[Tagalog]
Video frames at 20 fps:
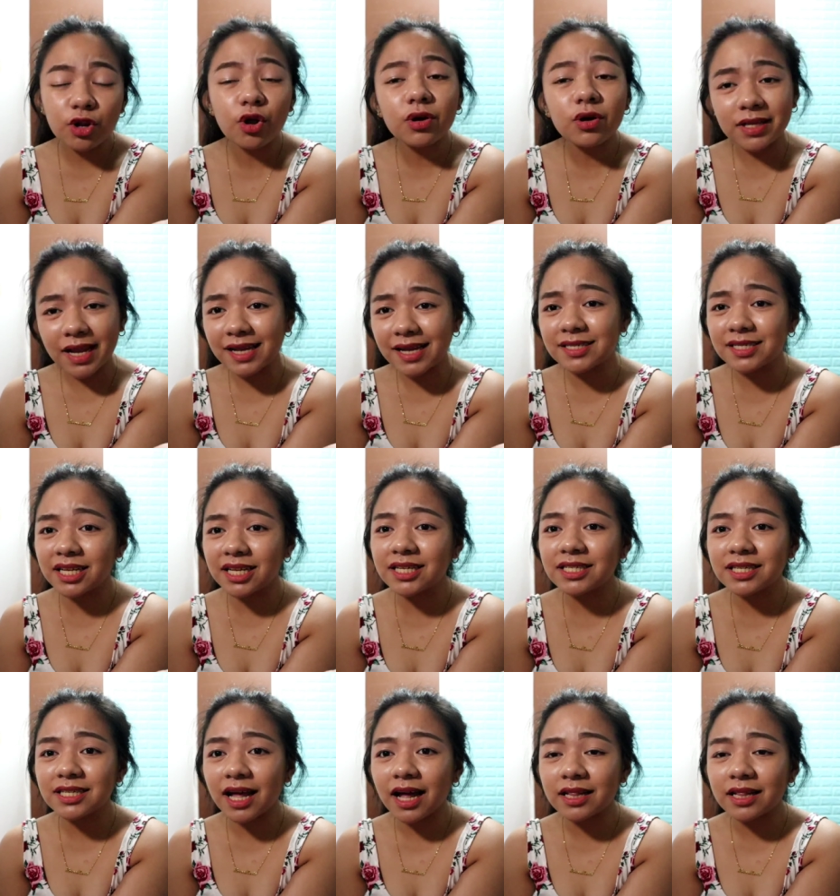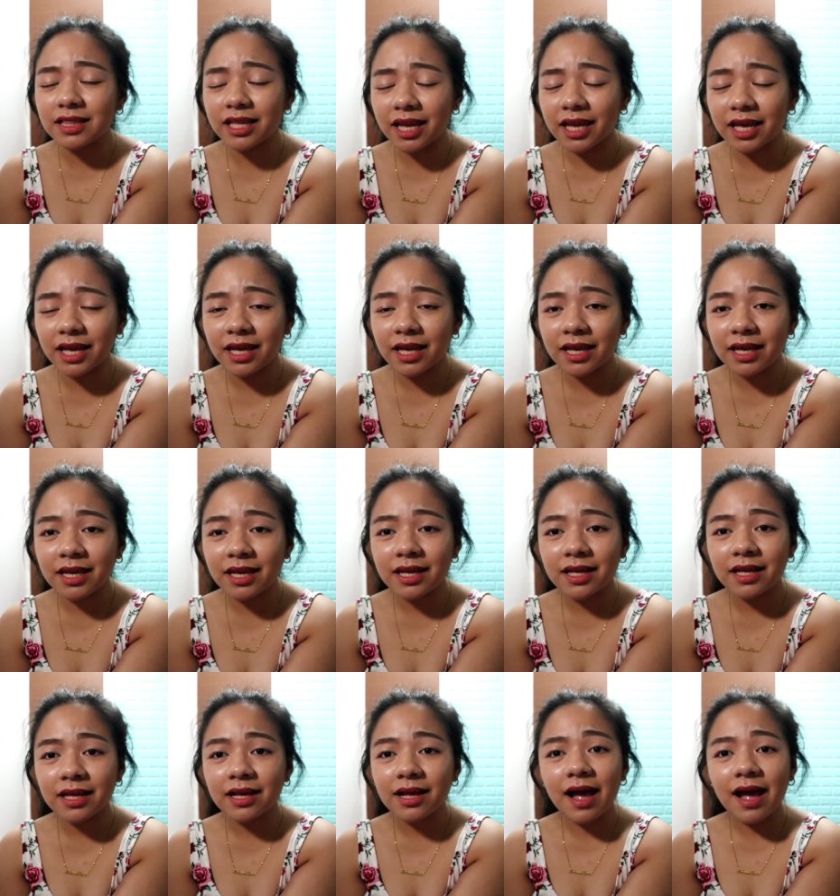long-lasting siya, te.
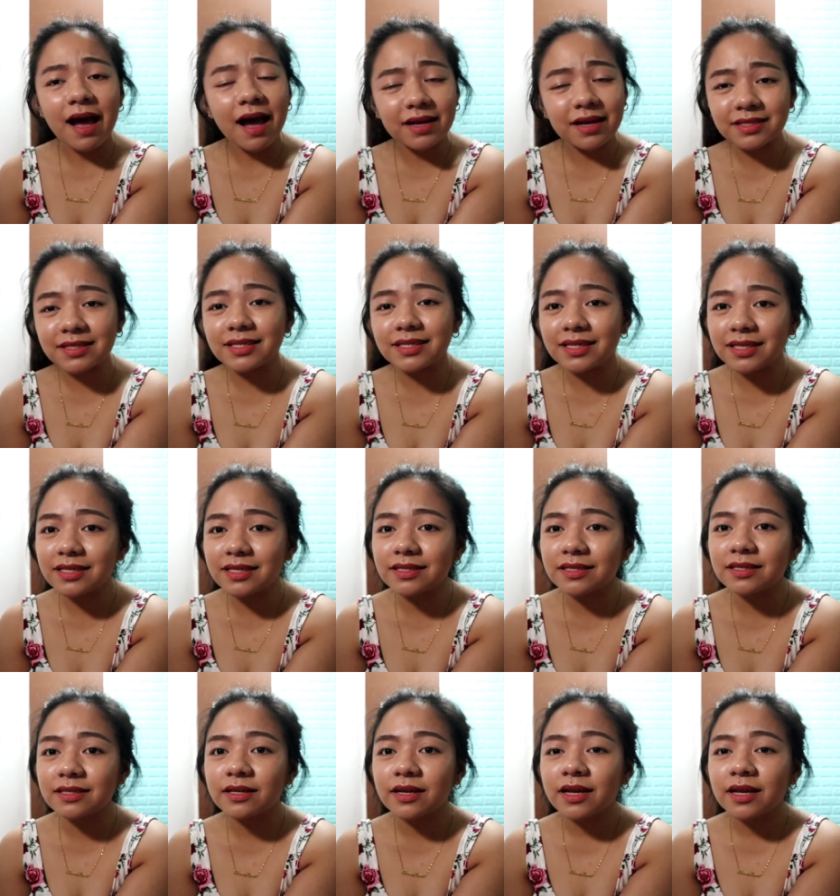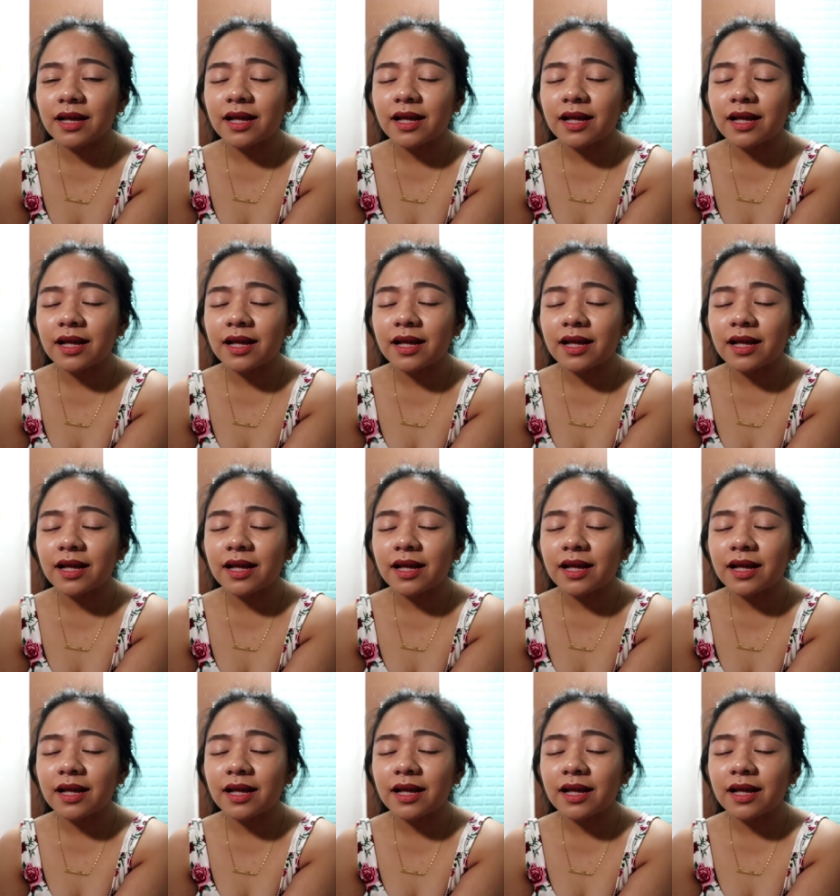As in,